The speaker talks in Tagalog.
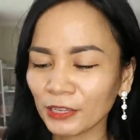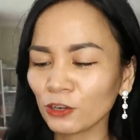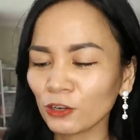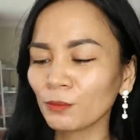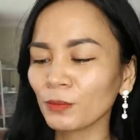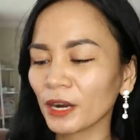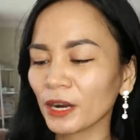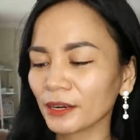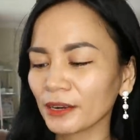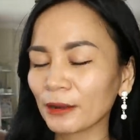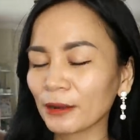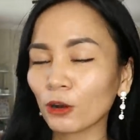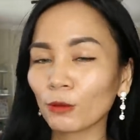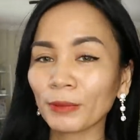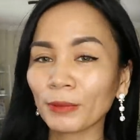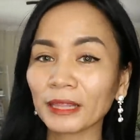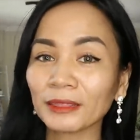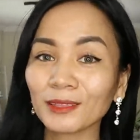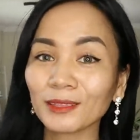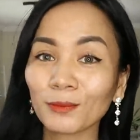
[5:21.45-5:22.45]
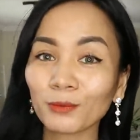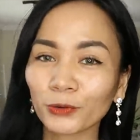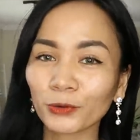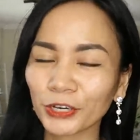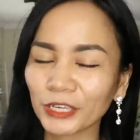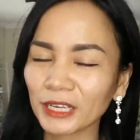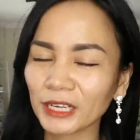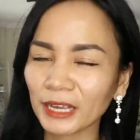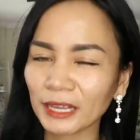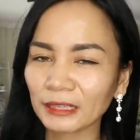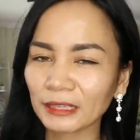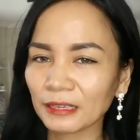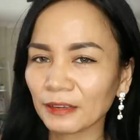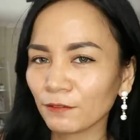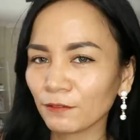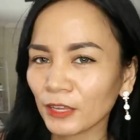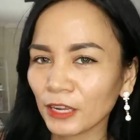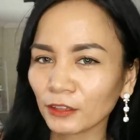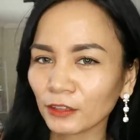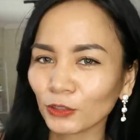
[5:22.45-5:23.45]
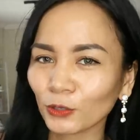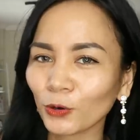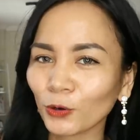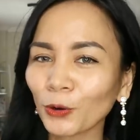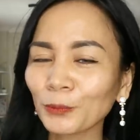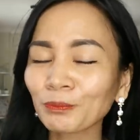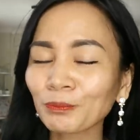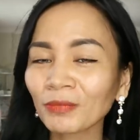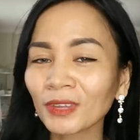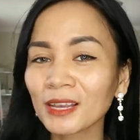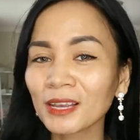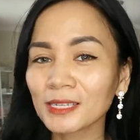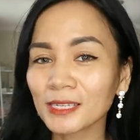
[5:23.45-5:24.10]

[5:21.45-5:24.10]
hindi ko ma-recommend na morning and evening to.